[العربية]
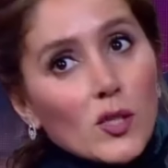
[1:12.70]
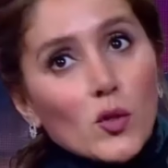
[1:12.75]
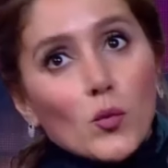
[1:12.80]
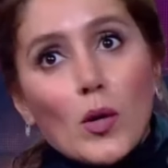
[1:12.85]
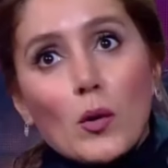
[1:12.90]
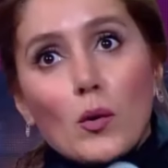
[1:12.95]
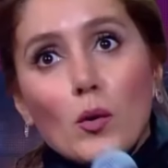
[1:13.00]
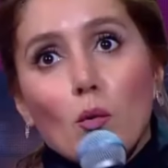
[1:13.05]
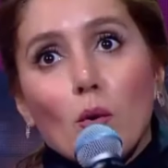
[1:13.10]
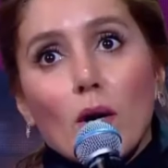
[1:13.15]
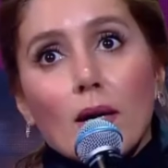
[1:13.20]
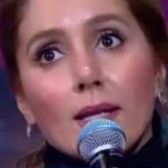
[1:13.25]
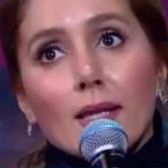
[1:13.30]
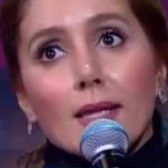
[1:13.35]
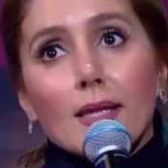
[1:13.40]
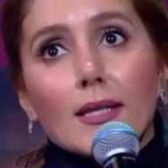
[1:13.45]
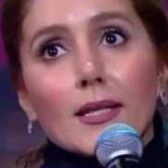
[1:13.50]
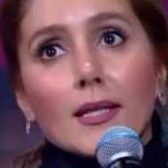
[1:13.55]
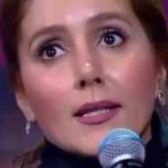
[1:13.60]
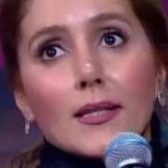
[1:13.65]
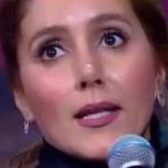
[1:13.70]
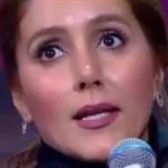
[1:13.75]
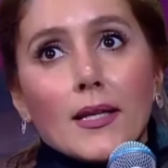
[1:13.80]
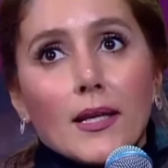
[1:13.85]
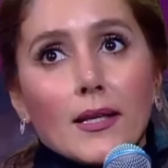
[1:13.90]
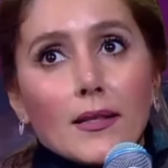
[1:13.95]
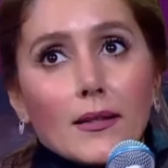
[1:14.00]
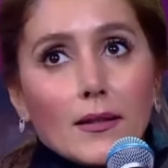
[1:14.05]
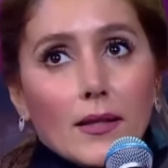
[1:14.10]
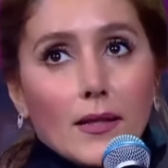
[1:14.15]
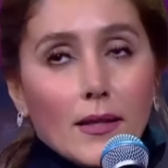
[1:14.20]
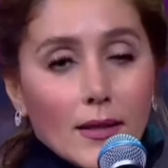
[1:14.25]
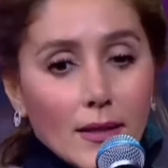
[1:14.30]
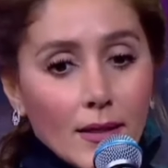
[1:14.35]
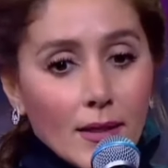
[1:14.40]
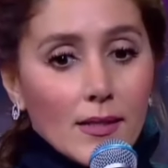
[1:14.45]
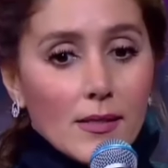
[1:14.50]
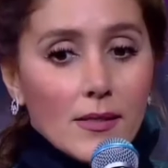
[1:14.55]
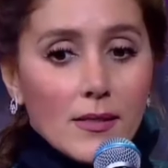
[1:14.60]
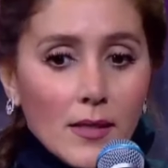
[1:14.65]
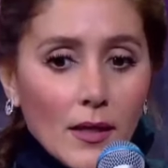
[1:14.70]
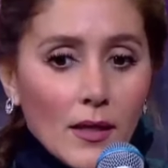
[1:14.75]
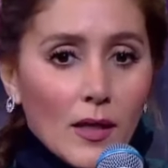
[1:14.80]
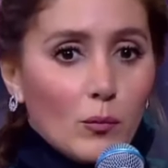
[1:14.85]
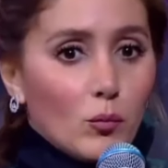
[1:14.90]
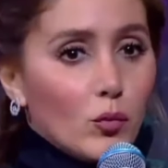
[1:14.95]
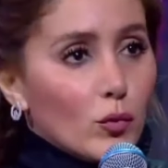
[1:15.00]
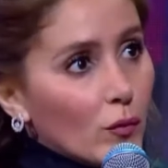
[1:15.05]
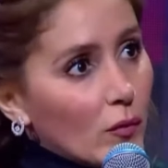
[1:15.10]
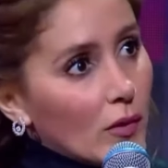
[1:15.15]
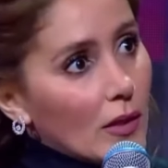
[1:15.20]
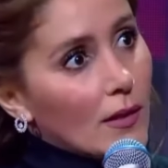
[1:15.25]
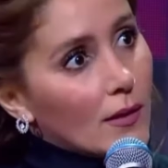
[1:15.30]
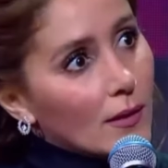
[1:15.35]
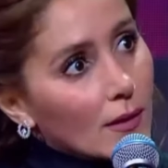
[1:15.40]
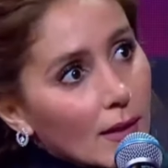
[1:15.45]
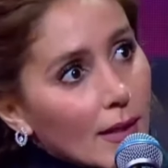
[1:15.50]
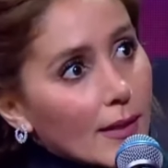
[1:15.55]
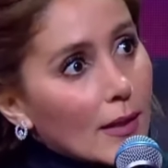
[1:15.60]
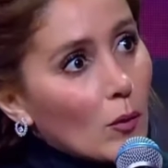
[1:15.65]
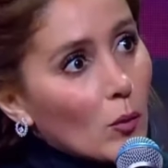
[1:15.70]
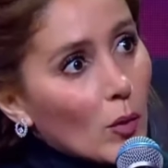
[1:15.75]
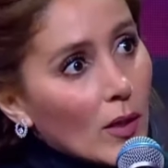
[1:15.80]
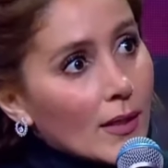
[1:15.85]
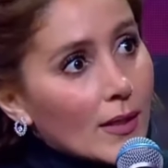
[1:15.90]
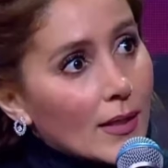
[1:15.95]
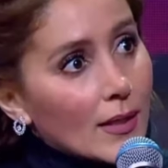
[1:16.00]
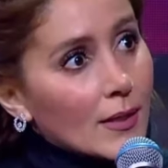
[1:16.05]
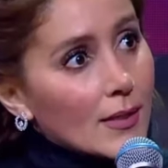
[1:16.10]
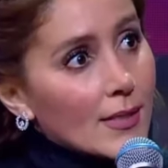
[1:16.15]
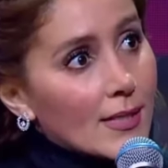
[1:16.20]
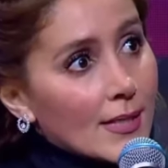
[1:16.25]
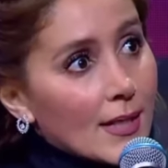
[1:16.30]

هو الوقت اللي كنا كان كنتقلبوا فيه انا الوقت اللي كنت